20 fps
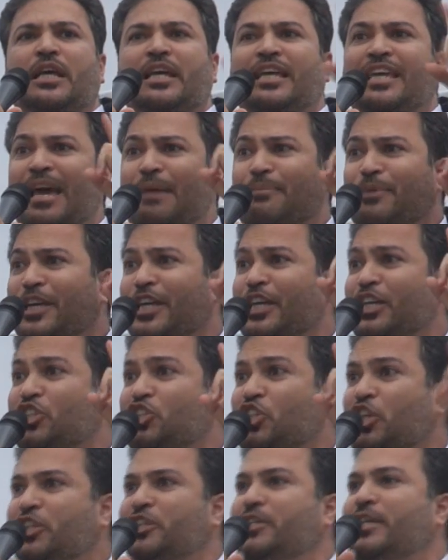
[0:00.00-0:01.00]
كبير
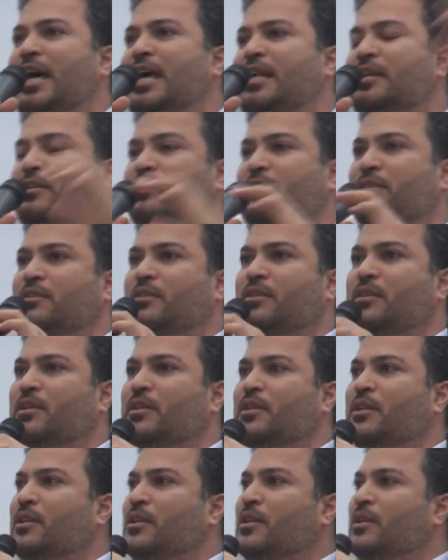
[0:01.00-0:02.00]
جداً
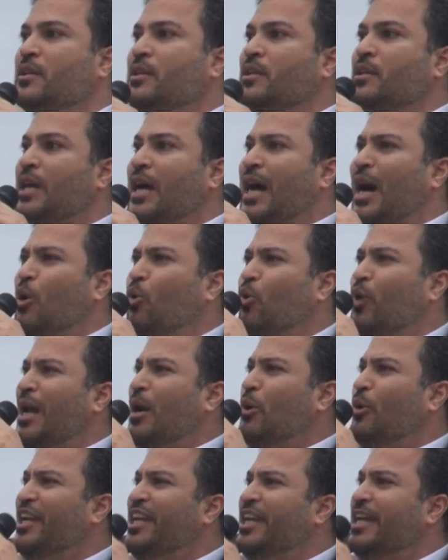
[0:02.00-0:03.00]

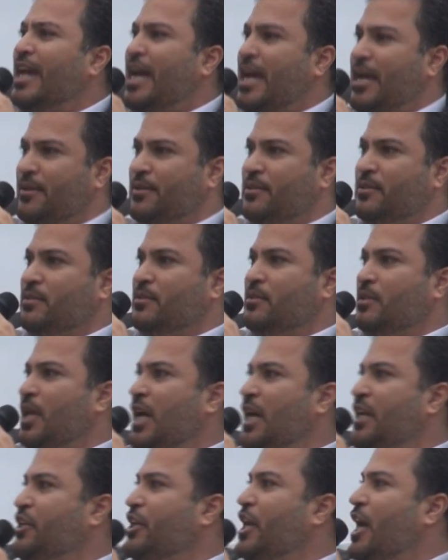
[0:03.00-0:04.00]
أولوية
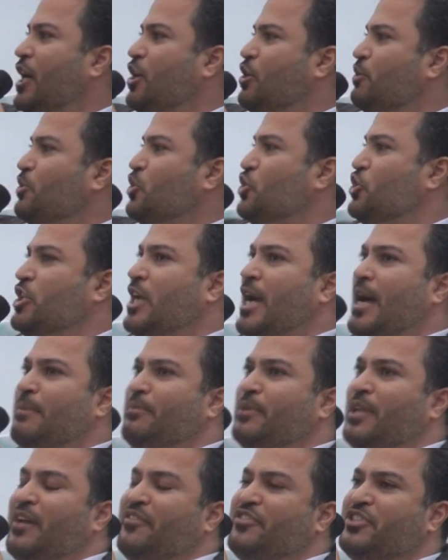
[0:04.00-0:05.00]
أن يحكم
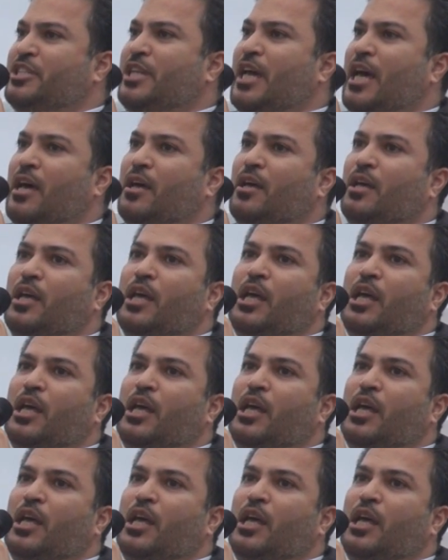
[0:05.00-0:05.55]
الشعب نفسه